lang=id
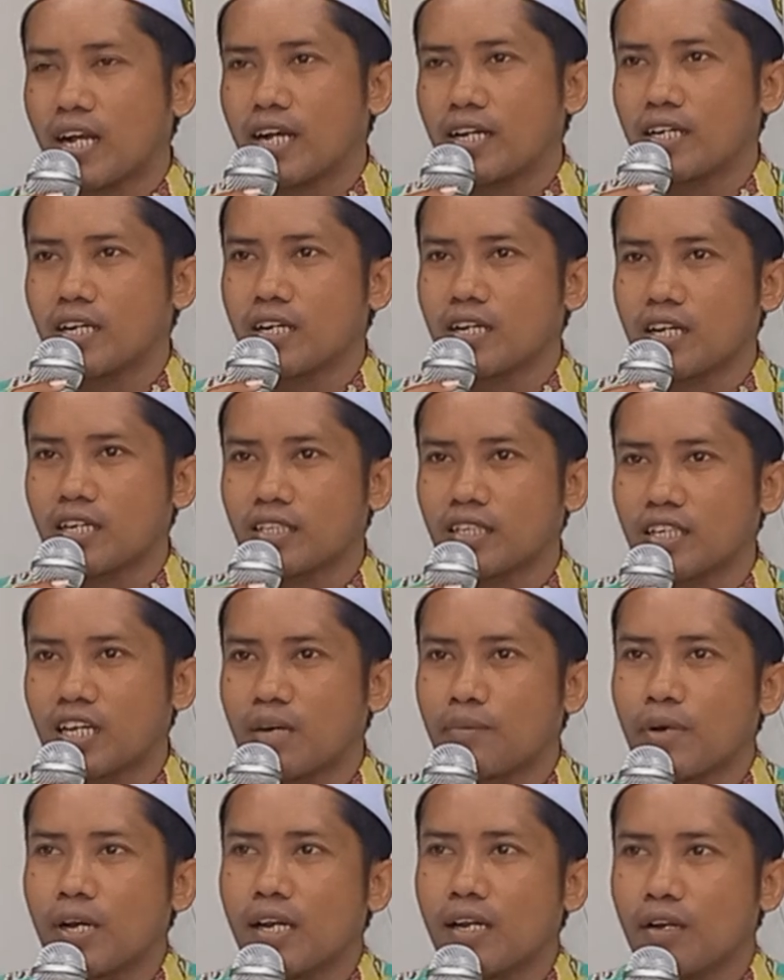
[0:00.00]
kadeng
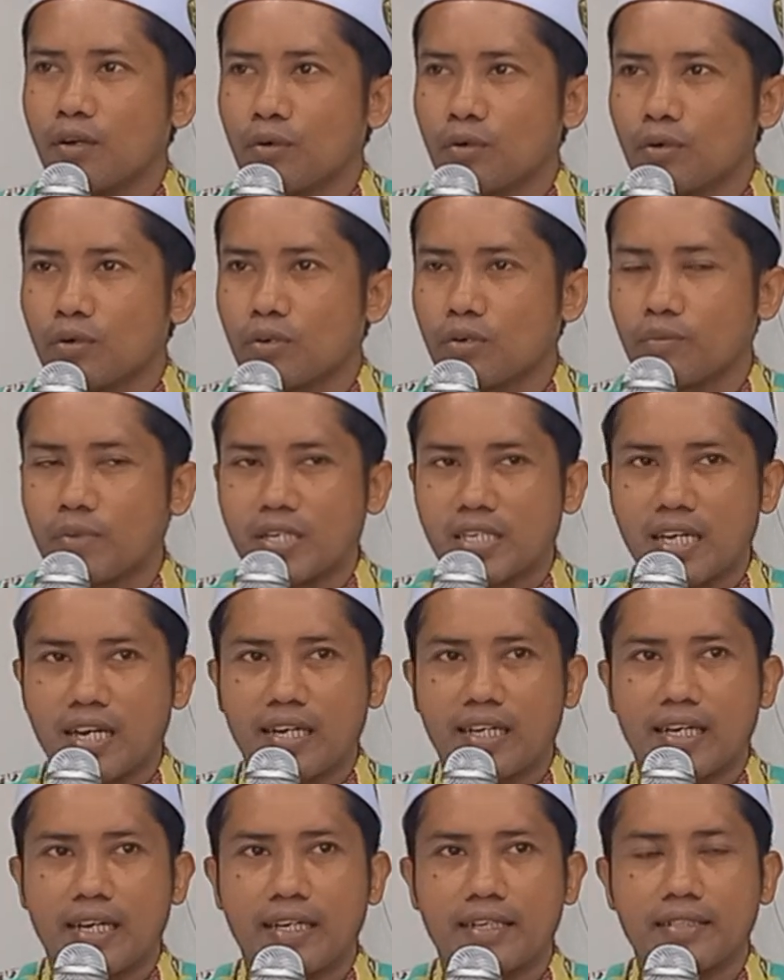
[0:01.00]
tengah belu
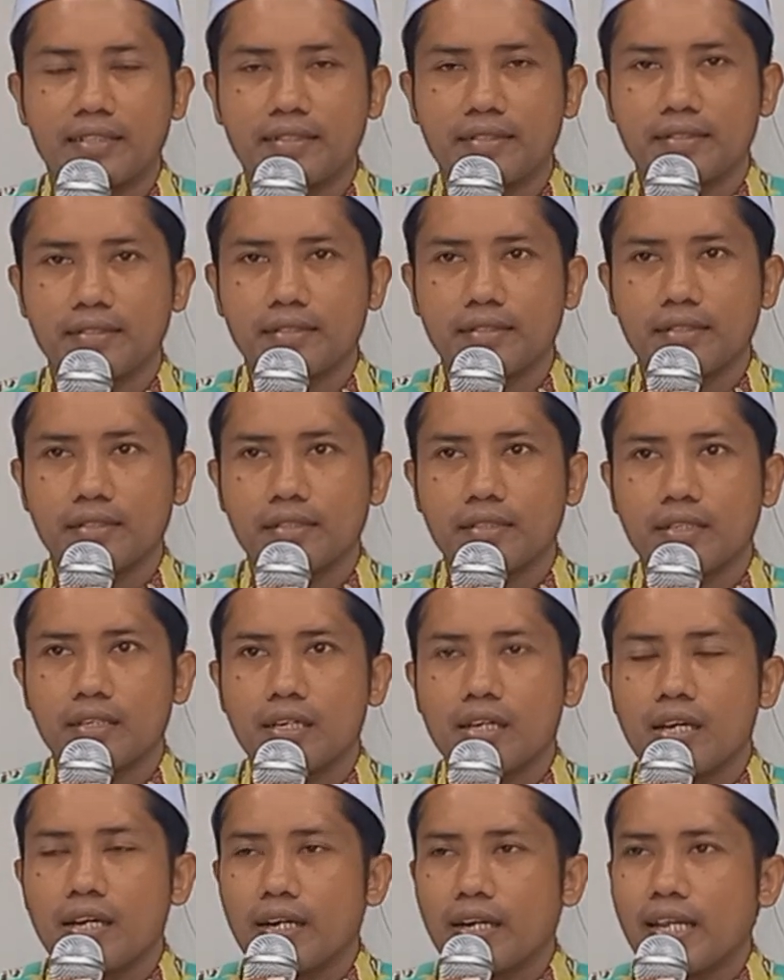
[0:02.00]
misalkan
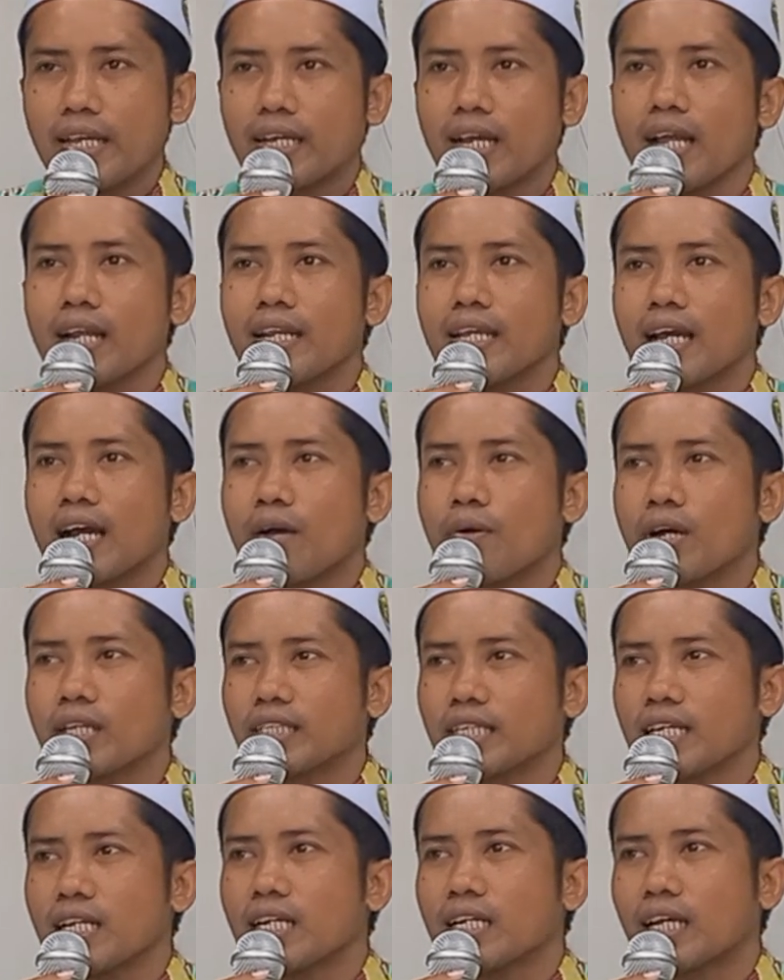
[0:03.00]
nikah
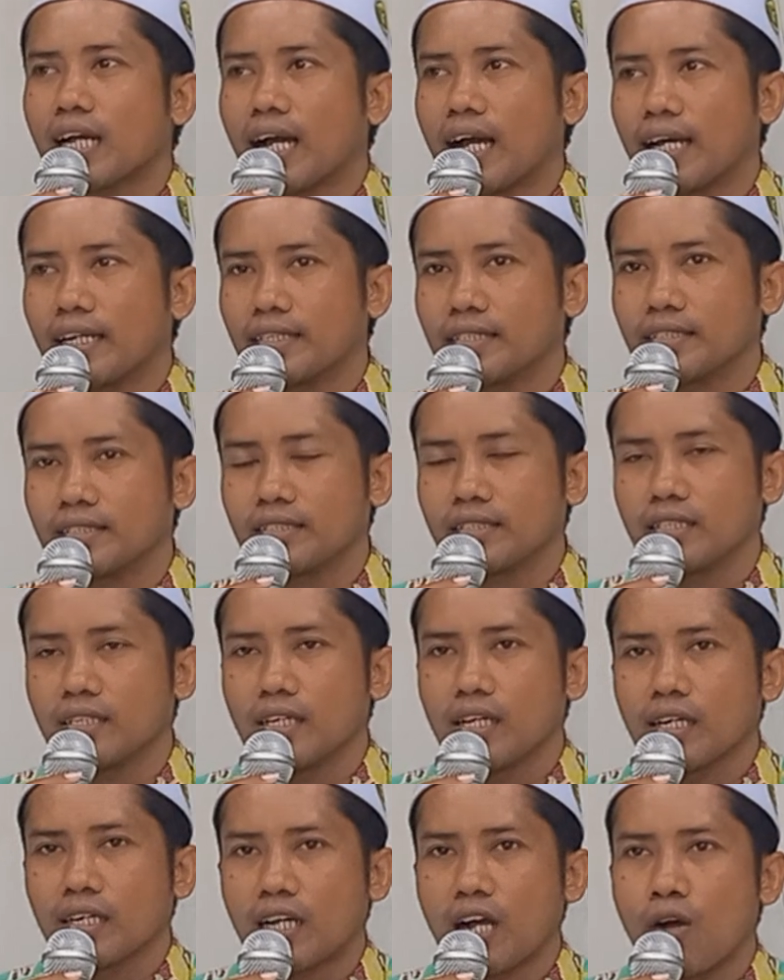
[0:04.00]
dikhawatirkan
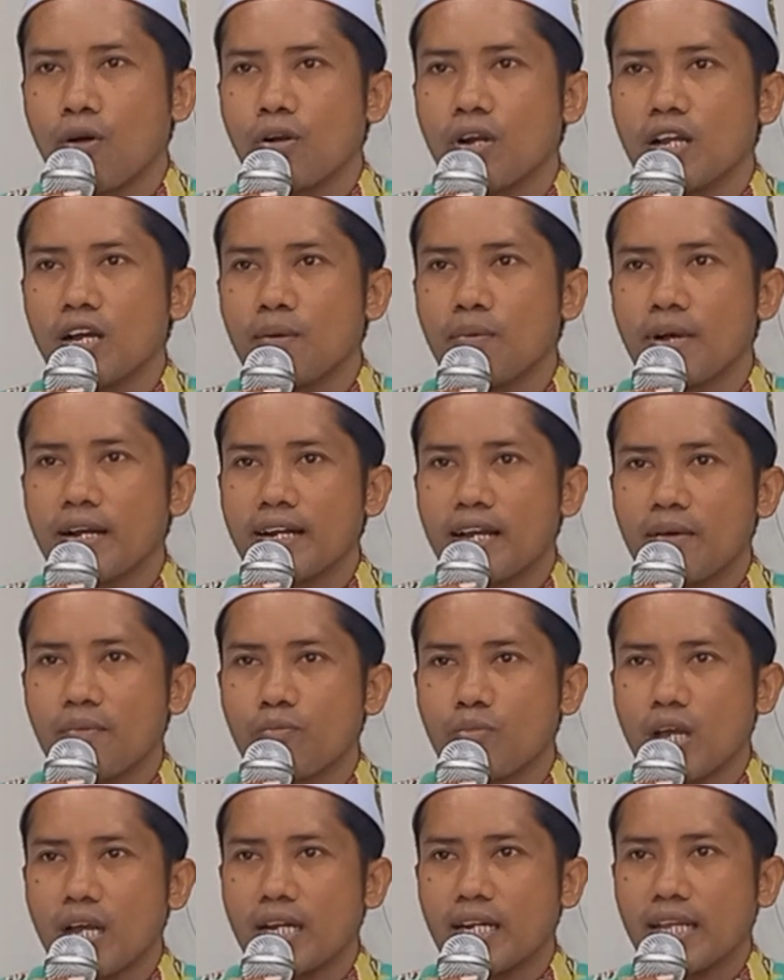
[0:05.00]
kau
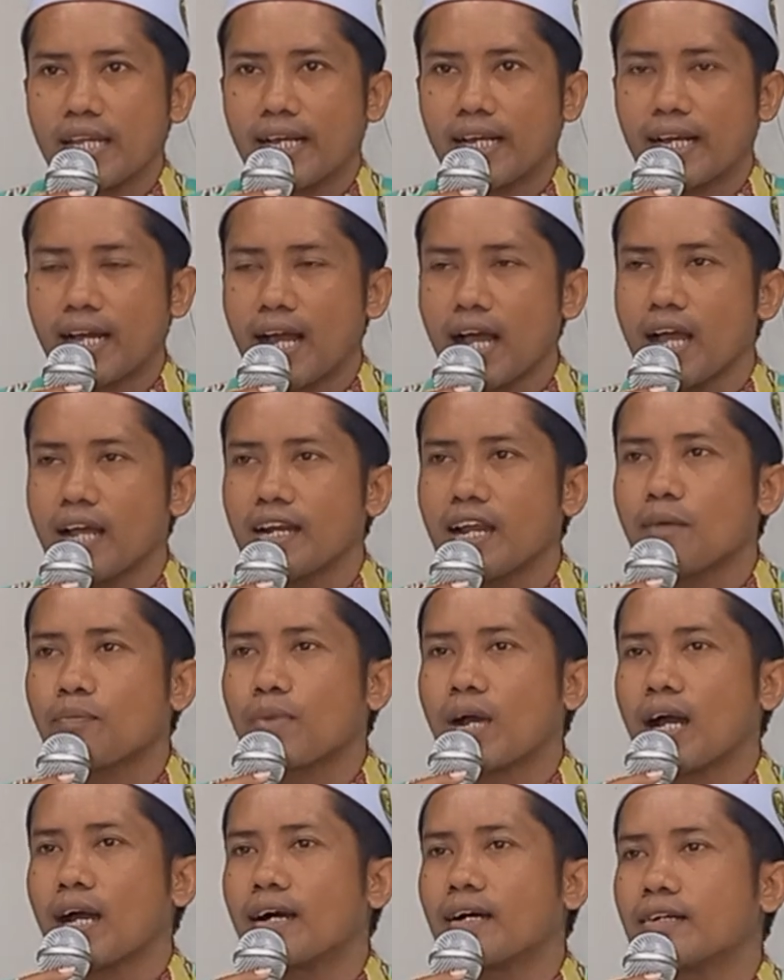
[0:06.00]
benampian nikah
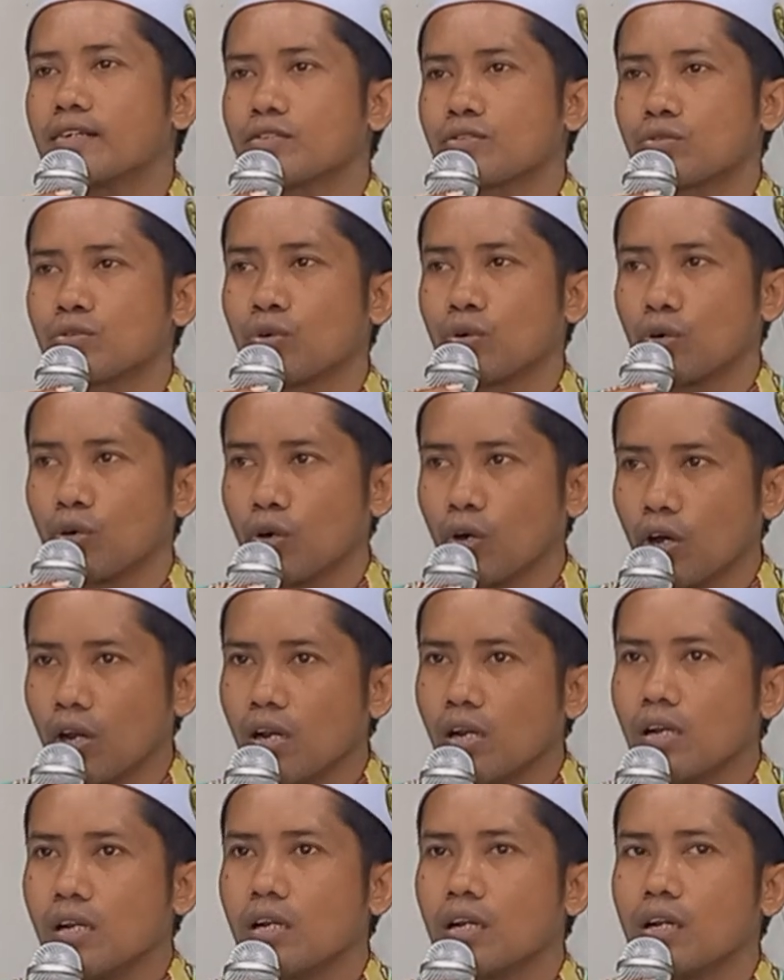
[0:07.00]
napa
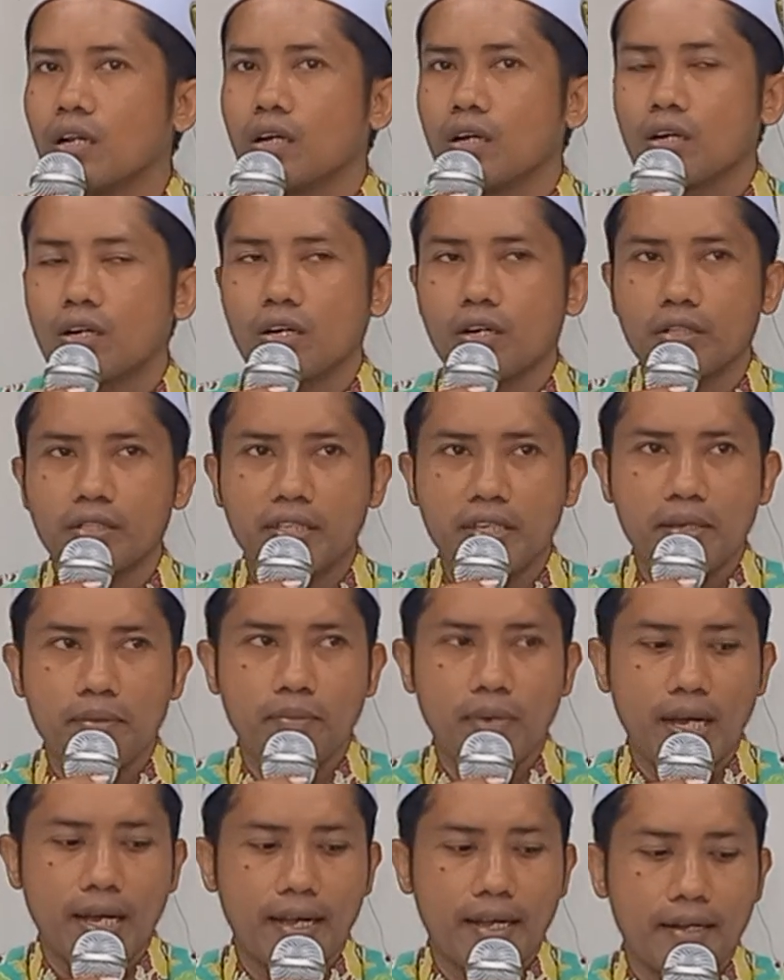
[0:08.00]
suul
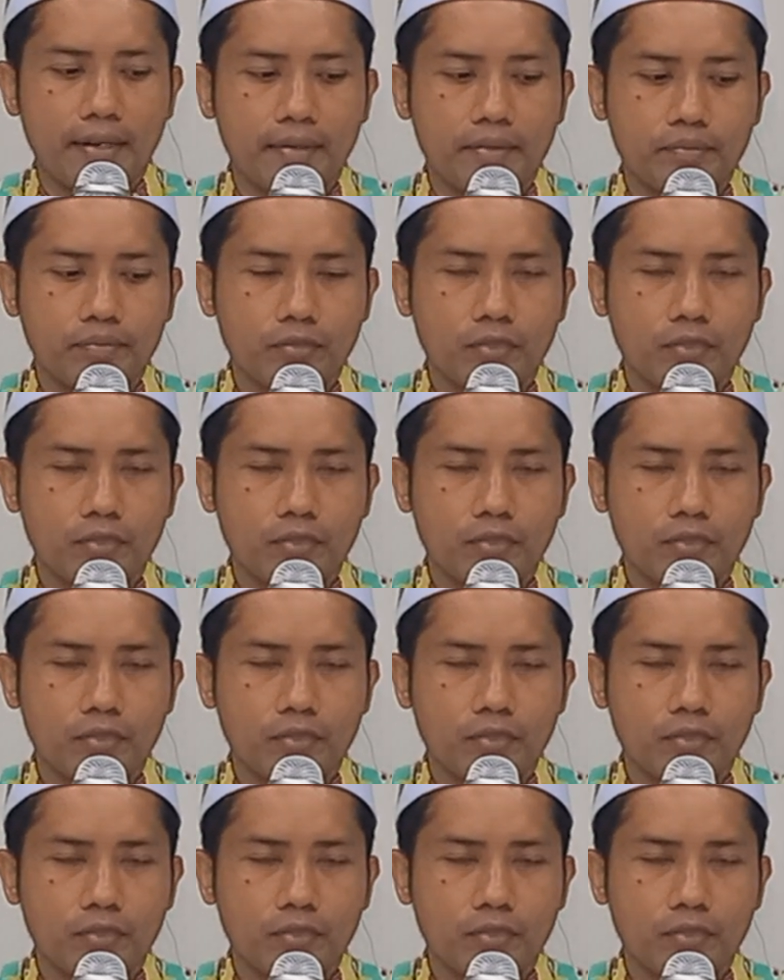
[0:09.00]
khotimah